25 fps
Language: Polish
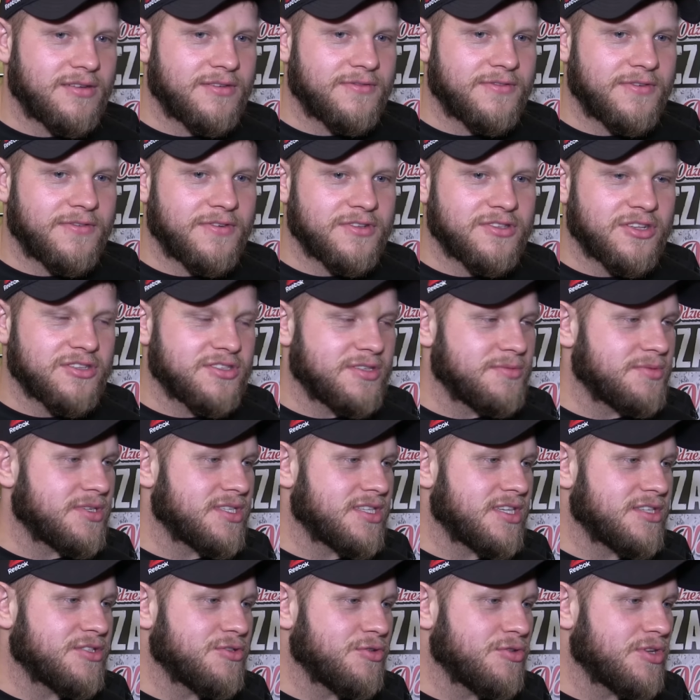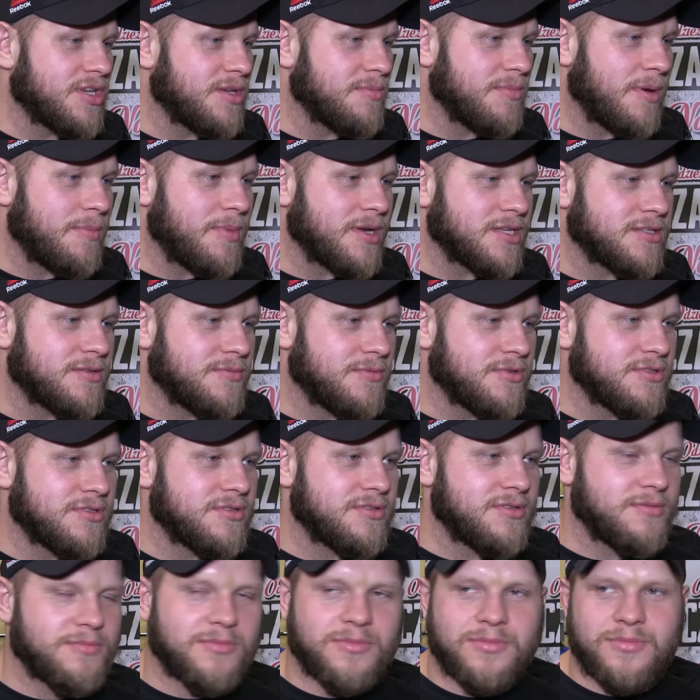wywodzącym się ze stójki, ma bardzo moc,
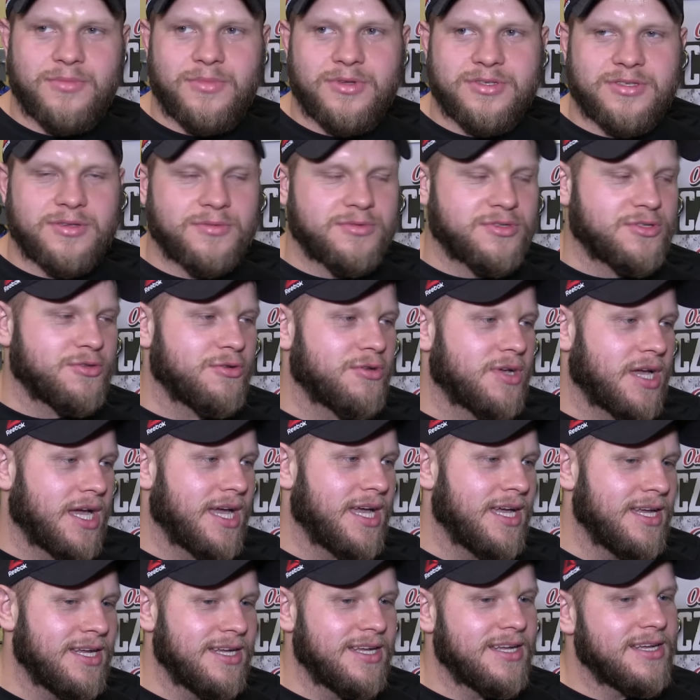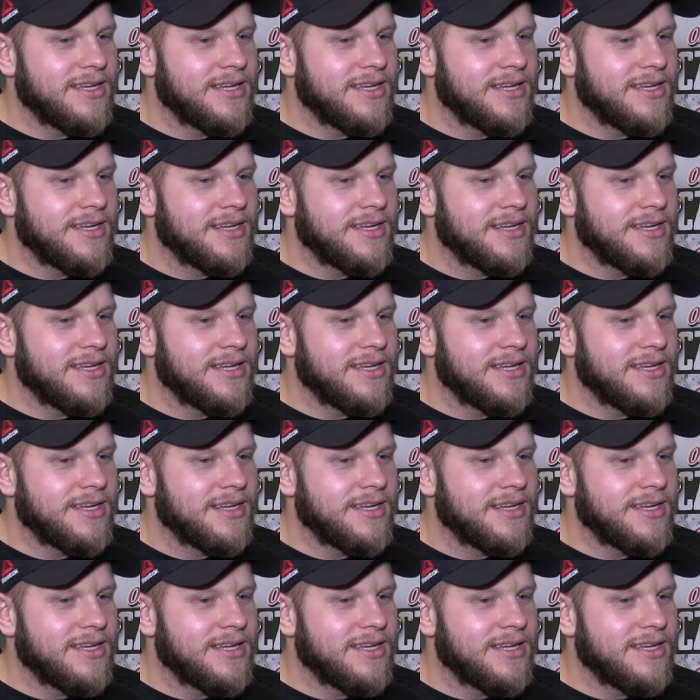mocną stójkę,